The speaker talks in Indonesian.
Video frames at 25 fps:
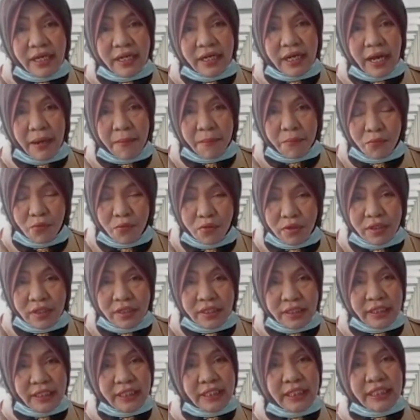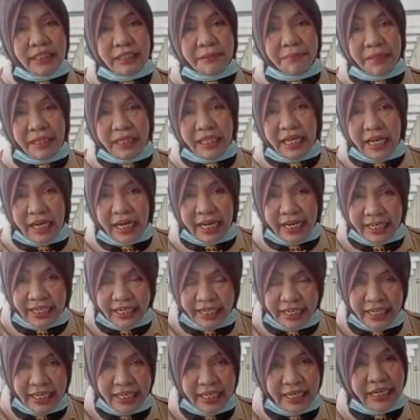namun sementara
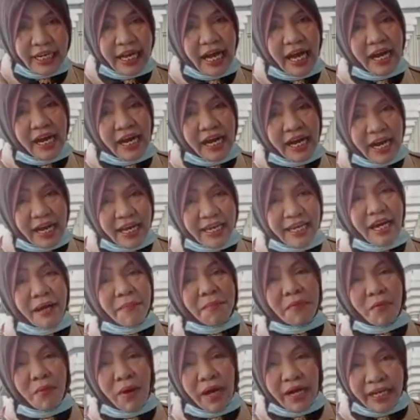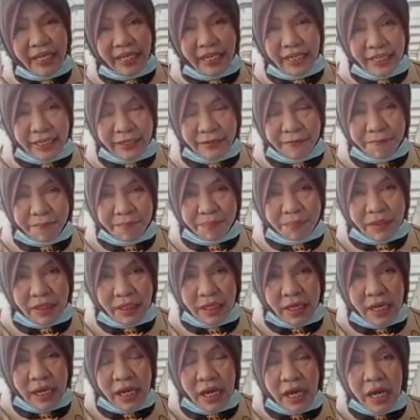ini kakak yang mewakili
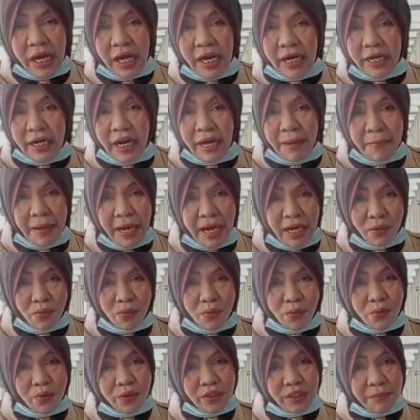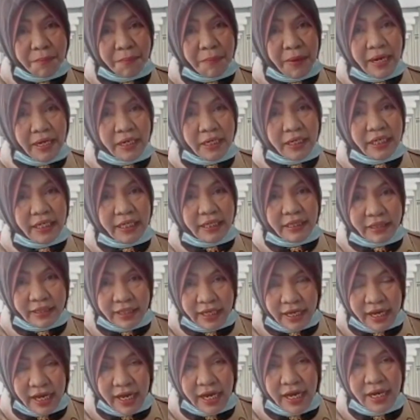nama gugus depan
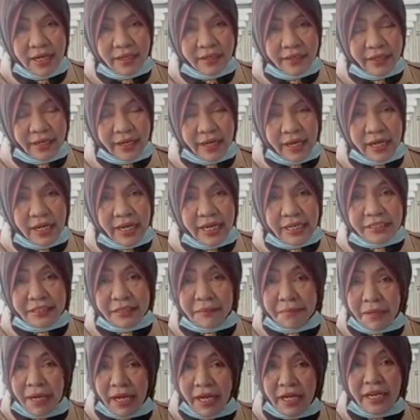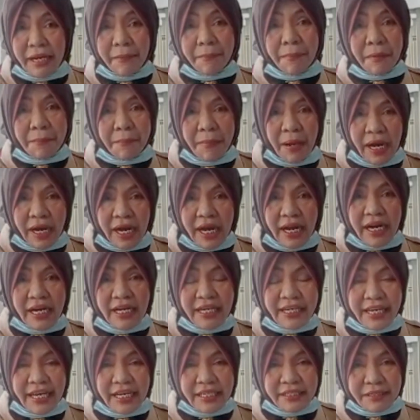kita ya SMA yang
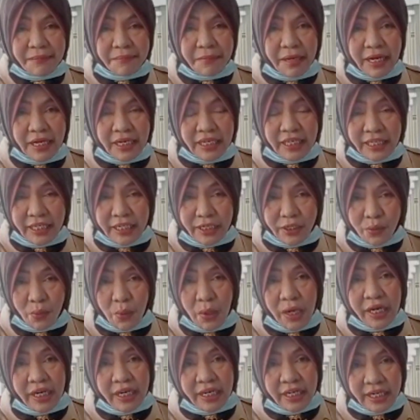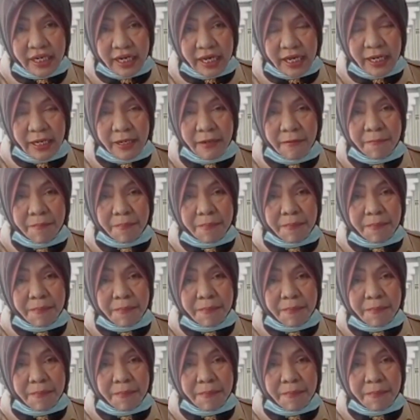berpangkalan di SMA Negeri 2 Kendal